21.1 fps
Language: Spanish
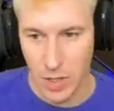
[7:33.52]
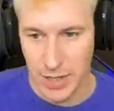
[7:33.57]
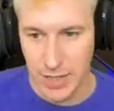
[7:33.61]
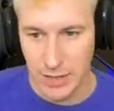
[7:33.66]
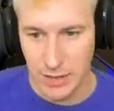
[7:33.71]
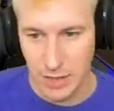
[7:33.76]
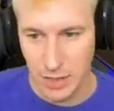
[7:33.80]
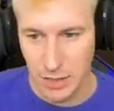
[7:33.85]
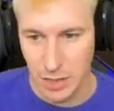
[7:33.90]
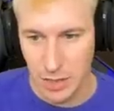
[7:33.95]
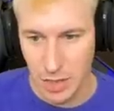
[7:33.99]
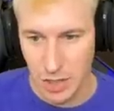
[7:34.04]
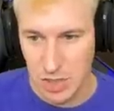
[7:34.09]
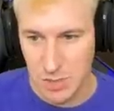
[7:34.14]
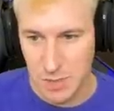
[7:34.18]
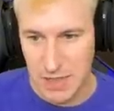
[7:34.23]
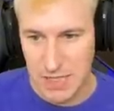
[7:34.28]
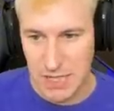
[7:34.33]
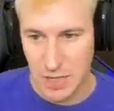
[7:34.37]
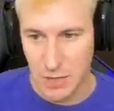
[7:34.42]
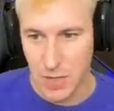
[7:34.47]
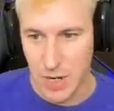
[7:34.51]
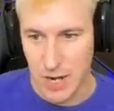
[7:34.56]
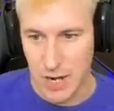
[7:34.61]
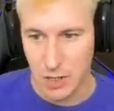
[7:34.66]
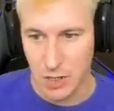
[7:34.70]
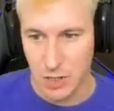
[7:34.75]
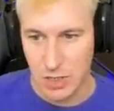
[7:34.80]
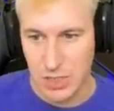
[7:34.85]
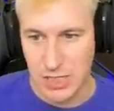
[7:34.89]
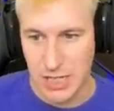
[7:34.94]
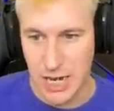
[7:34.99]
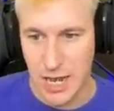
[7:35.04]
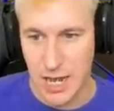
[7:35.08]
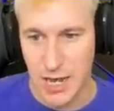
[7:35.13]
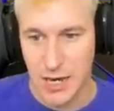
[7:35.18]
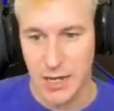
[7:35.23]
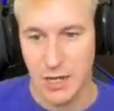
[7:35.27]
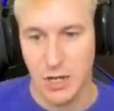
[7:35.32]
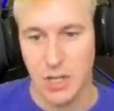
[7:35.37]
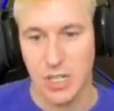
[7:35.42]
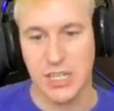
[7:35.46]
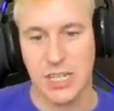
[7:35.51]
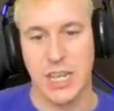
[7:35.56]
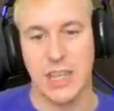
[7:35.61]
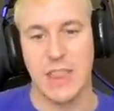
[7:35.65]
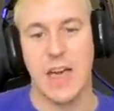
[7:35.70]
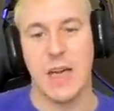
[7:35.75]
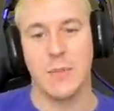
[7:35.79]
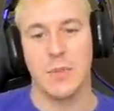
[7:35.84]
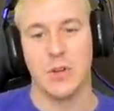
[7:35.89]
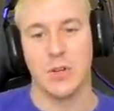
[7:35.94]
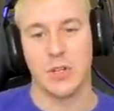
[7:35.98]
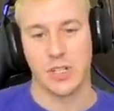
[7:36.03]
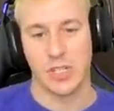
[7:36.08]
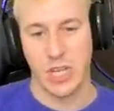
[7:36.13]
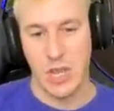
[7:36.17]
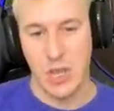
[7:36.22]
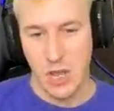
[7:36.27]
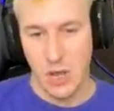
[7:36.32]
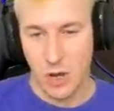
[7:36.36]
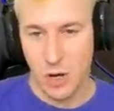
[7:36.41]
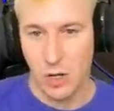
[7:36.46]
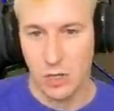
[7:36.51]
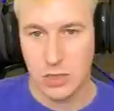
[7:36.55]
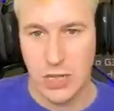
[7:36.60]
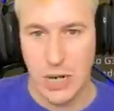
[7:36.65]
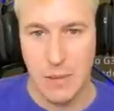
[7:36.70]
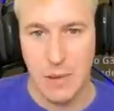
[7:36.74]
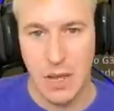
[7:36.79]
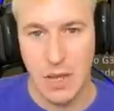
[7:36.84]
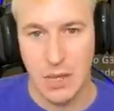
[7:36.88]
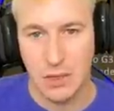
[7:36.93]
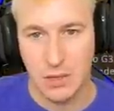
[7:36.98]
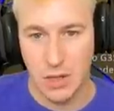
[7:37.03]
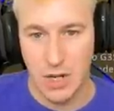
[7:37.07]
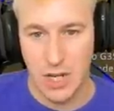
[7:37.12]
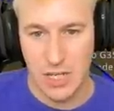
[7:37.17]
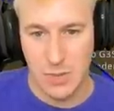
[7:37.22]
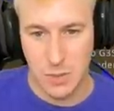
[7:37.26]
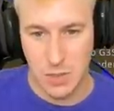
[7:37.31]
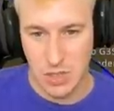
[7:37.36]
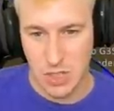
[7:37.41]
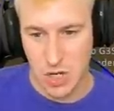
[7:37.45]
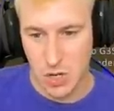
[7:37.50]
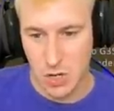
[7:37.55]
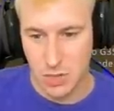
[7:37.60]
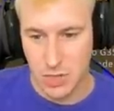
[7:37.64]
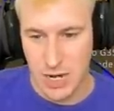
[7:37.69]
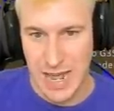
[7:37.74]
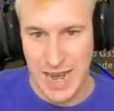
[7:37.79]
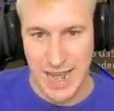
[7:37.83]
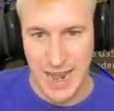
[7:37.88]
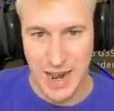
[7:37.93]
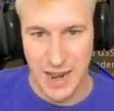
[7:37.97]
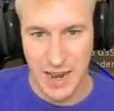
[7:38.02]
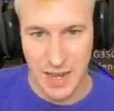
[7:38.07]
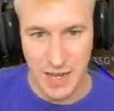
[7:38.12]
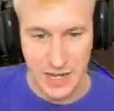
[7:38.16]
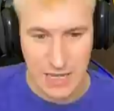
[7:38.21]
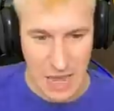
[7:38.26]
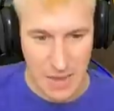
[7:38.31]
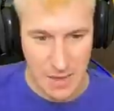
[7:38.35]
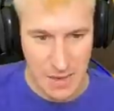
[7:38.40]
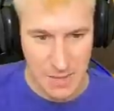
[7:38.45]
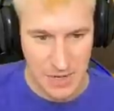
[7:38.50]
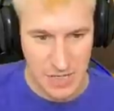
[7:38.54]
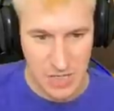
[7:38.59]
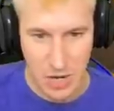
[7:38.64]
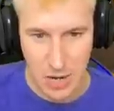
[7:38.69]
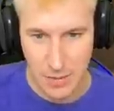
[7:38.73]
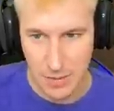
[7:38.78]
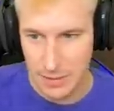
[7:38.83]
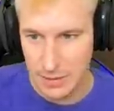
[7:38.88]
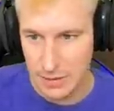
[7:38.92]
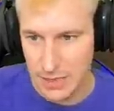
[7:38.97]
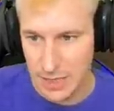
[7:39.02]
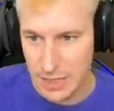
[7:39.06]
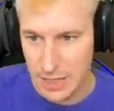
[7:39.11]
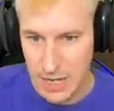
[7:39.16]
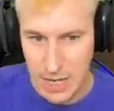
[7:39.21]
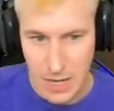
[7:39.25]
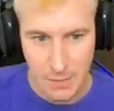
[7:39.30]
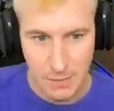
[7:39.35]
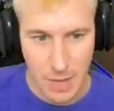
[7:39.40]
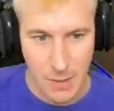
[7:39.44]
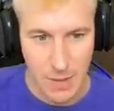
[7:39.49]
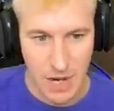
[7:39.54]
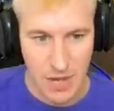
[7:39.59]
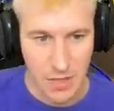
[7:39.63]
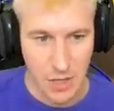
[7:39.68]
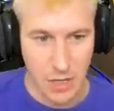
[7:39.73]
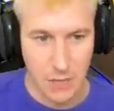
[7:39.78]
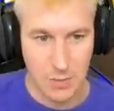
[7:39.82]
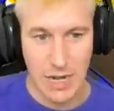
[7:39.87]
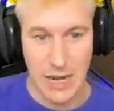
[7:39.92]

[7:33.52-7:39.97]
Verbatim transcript: bonito, nos pasa una rosa y nos quedamos otra vez con la explosión naranja que a mí personalmente me parece